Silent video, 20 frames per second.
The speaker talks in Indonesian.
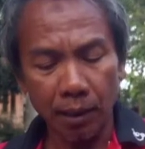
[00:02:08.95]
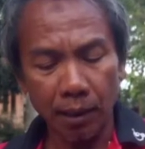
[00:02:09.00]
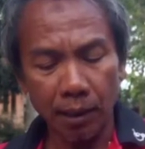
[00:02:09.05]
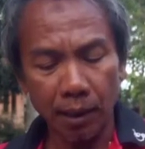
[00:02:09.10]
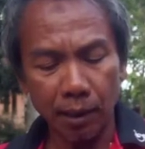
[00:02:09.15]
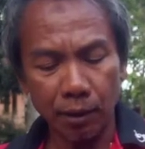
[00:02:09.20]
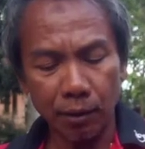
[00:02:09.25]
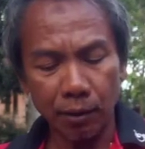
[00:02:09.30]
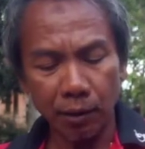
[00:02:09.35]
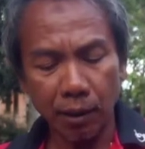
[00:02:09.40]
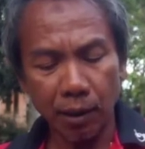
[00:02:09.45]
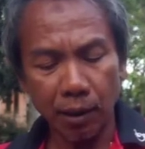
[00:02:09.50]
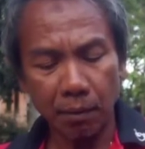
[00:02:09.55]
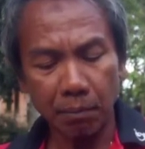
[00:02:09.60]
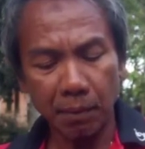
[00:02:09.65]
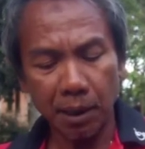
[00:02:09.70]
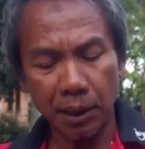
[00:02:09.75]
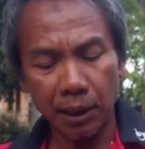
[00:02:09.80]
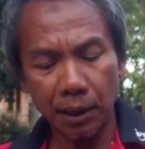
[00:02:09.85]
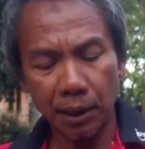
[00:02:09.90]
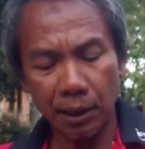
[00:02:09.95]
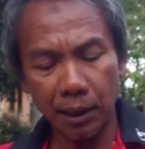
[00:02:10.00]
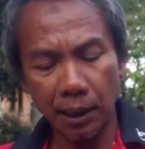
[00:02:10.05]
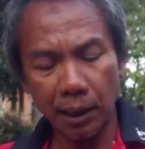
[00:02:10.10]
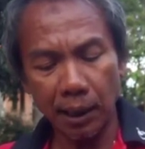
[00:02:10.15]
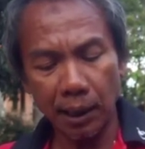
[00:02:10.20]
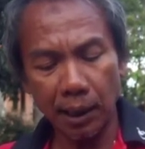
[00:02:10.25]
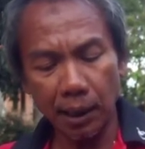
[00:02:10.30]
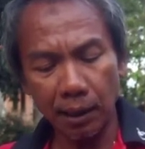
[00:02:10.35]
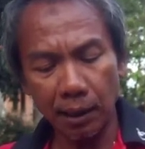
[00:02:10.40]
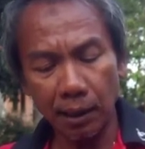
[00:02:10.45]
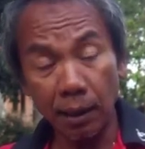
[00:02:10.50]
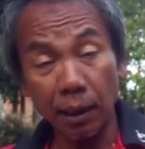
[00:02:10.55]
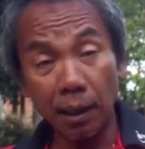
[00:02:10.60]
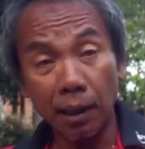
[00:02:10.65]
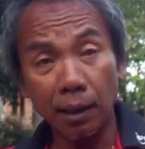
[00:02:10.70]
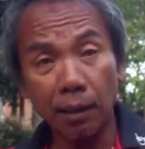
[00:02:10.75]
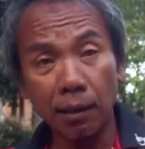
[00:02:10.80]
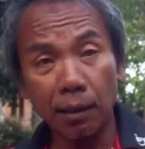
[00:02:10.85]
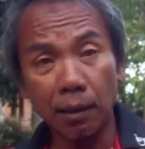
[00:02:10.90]
dan juga Mas Sicilian
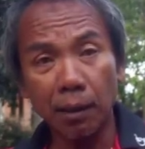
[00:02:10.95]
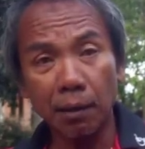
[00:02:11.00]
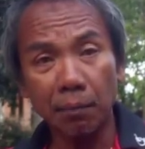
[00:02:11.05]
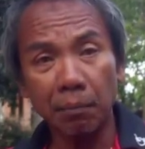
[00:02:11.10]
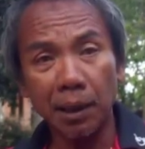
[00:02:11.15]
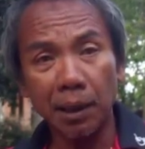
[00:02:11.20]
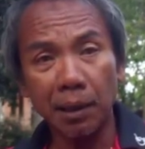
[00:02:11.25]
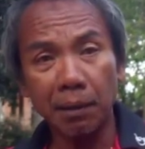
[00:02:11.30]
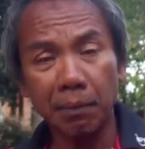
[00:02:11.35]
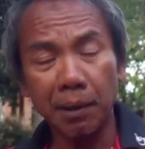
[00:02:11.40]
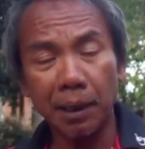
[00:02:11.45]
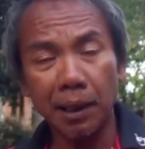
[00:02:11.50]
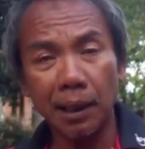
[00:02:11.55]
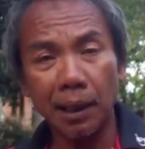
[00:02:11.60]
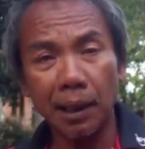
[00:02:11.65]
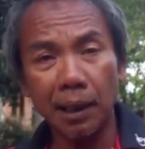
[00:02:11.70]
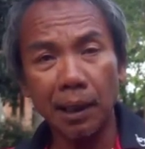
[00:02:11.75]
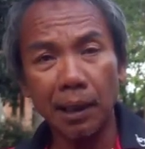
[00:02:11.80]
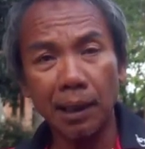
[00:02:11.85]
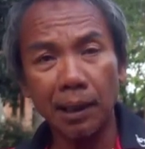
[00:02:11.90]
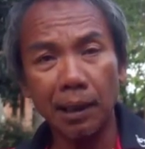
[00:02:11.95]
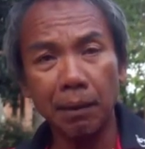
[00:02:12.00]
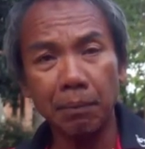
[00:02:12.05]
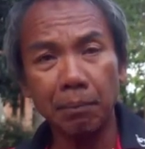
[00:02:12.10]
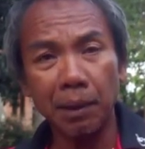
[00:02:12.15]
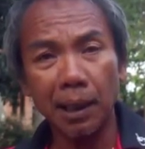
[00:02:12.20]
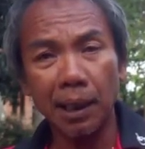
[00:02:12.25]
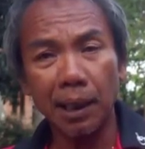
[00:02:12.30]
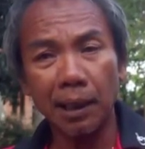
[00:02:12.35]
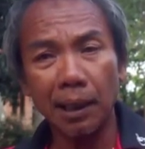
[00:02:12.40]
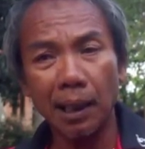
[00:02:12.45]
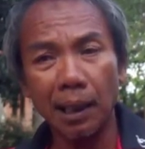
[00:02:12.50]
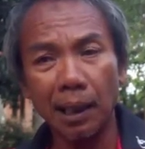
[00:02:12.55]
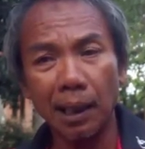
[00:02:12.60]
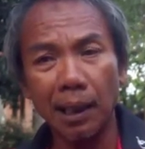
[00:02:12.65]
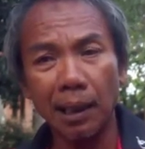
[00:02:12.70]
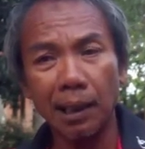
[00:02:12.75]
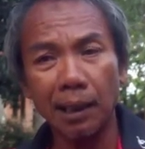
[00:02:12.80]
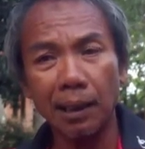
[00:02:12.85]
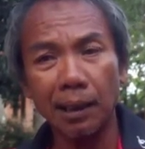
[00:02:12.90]
atau teman-teman yang
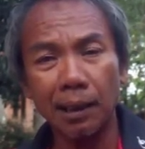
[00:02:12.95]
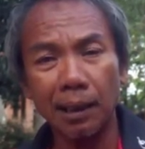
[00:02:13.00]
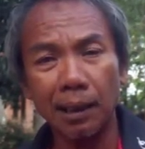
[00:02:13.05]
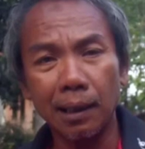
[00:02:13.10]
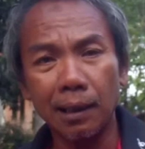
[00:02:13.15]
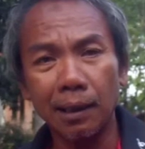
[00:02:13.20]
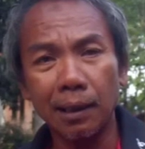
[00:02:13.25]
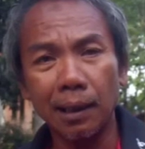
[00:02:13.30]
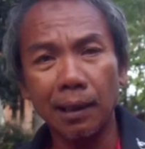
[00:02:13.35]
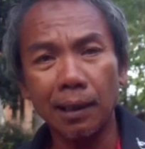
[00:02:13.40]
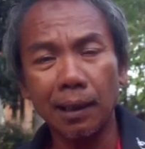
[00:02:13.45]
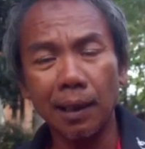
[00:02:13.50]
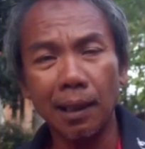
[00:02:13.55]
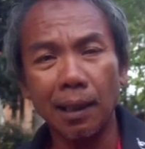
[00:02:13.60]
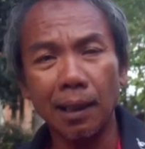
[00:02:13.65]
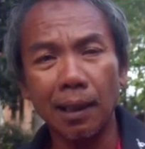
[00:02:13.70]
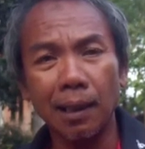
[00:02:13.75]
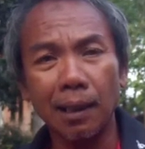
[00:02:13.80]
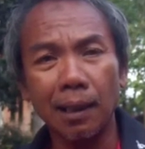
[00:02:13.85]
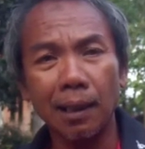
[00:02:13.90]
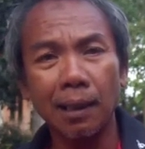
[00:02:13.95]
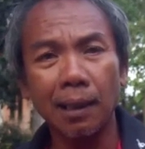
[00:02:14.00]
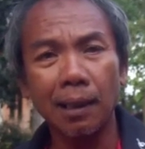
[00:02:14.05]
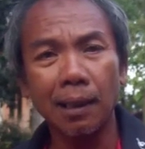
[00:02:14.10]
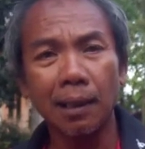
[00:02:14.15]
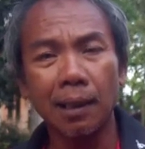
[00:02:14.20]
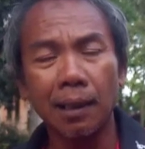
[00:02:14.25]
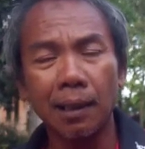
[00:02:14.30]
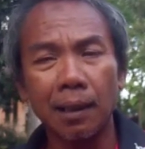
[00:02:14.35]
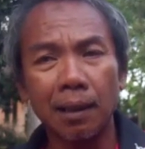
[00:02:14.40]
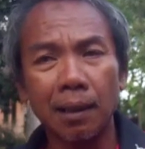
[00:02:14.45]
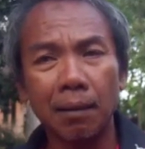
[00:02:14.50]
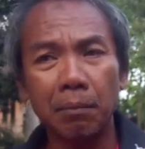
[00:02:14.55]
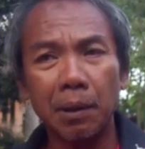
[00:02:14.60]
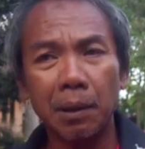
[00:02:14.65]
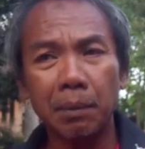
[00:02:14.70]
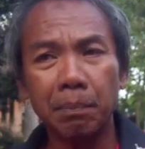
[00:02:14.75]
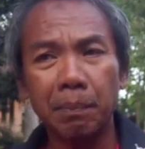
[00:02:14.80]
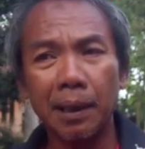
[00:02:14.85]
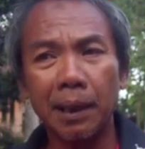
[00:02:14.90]
menanyakan tentang
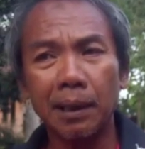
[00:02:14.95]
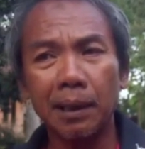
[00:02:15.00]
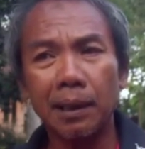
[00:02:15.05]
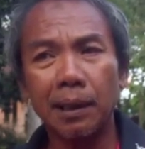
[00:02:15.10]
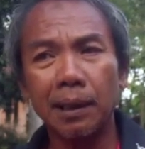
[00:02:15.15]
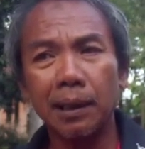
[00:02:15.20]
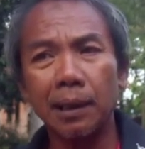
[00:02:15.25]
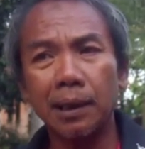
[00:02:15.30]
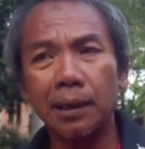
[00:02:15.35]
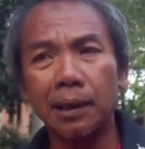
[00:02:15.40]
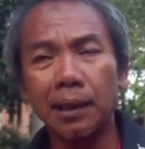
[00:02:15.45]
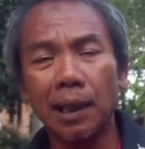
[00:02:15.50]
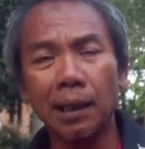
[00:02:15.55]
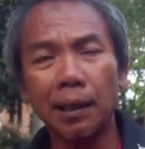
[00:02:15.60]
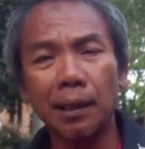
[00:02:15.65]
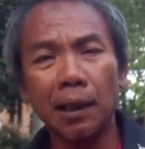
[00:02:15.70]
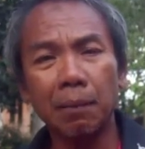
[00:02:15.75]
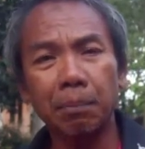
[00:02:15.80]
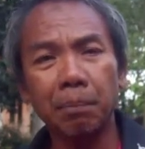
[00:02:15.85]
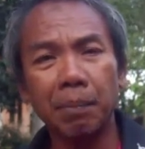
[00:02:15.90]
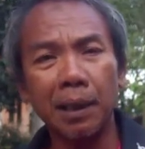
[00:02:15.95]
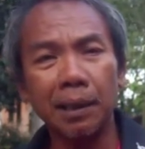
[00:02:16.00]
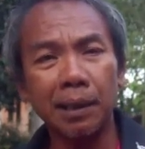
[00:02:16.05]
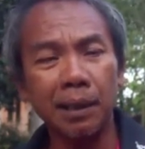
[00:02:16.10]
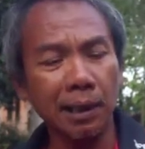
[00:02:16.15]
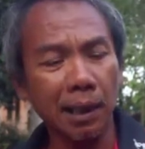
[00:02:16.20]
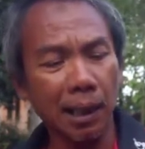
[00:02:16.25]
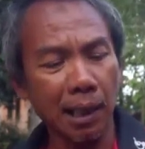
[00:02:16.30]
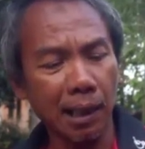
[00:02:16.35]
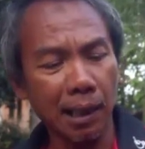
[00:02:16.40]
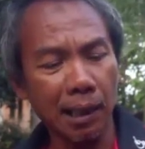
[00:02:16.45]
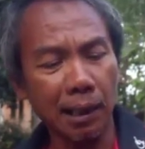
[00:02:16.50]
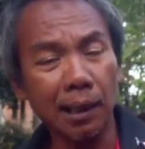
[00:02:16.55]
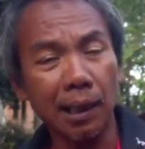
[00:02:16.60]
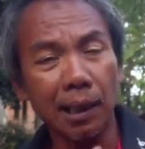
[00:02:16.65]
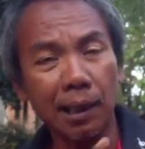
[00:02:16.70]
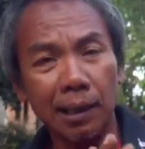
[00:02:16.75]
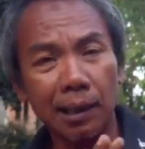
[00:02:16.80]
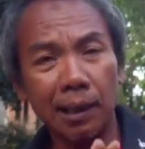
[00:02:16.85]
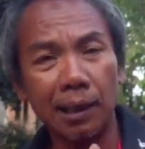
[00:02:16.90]
merpati saat terbang diangkat
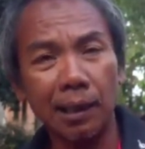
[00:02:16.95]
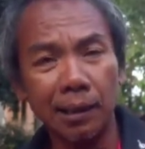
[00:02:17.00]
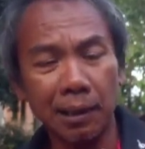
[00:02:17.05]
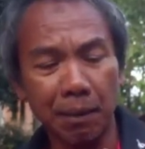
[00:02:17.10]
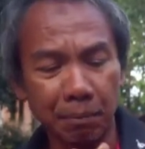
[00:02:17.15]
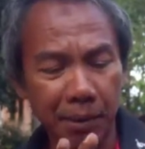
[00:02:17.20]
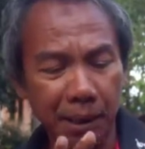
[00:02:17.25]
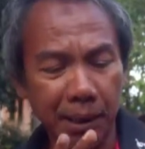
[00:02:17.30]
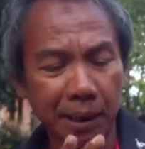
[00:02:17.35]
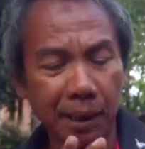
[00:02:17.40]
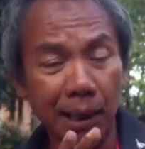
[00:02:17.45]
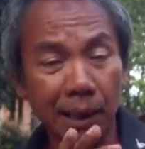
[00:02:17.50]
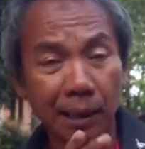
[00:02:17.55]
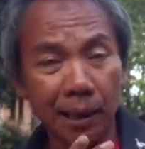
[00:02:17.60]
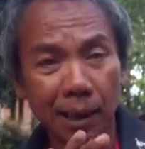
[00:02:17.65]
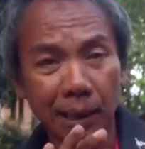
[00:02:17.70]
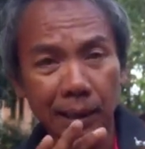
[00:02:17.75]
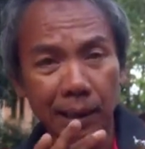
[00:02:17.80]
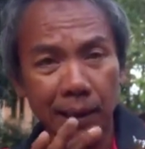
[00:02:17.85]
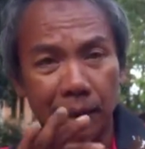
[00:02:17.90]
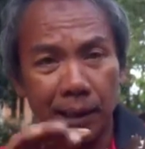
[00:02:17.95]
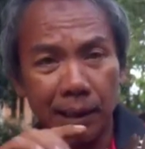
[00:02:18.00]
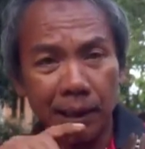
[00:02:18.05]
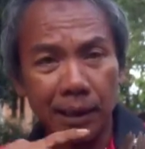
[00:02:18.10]
kakinya sampai di atas